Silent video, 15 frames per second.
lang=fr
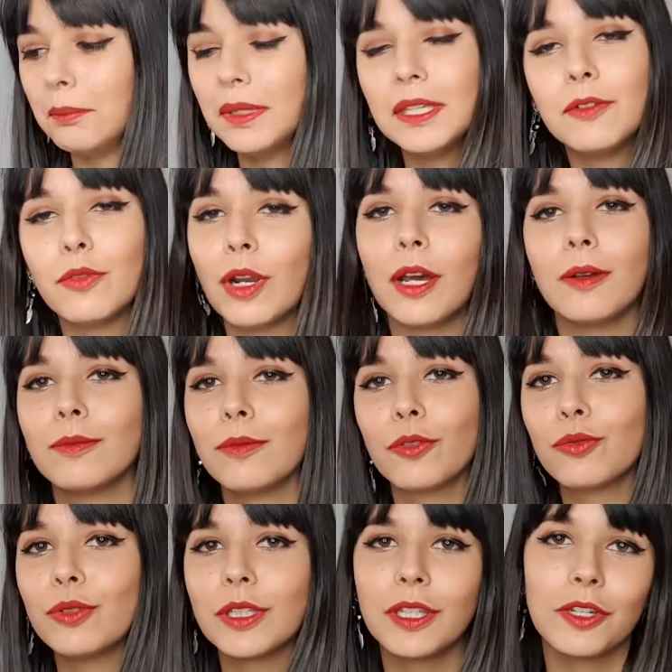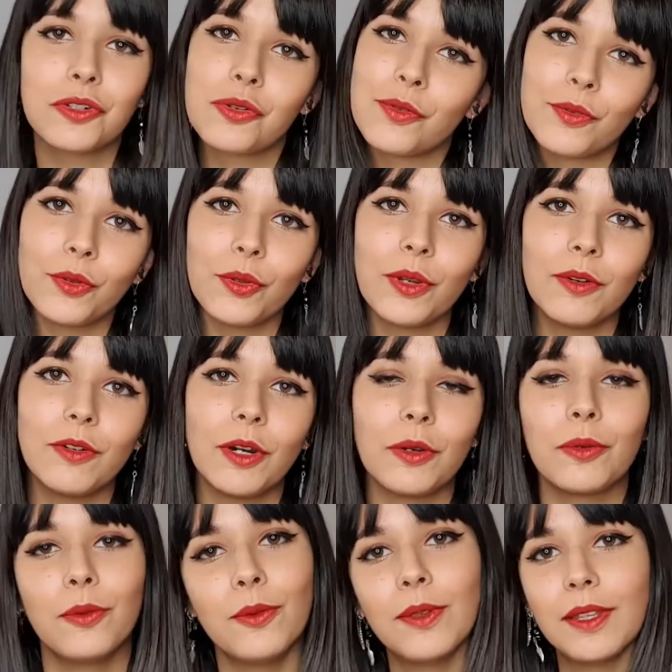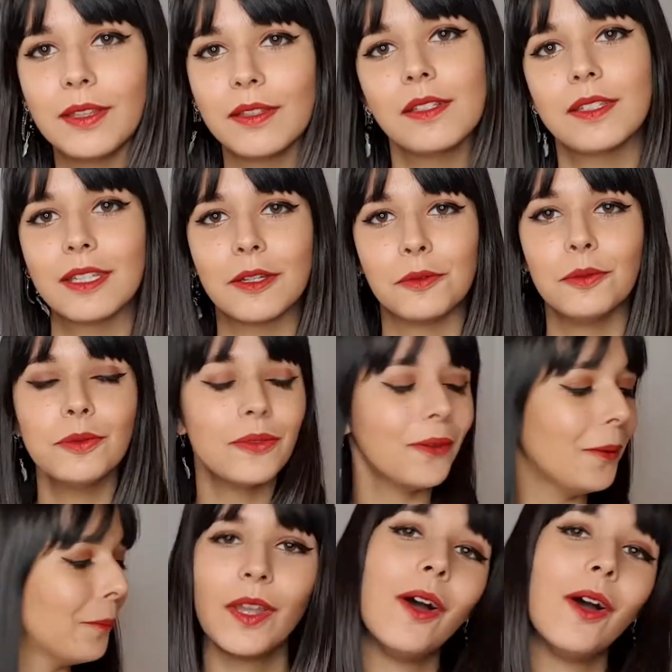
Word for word: Mais voilà, dans tous les cas, je suis sûre de l'avoir eu et c'est ce qui compte.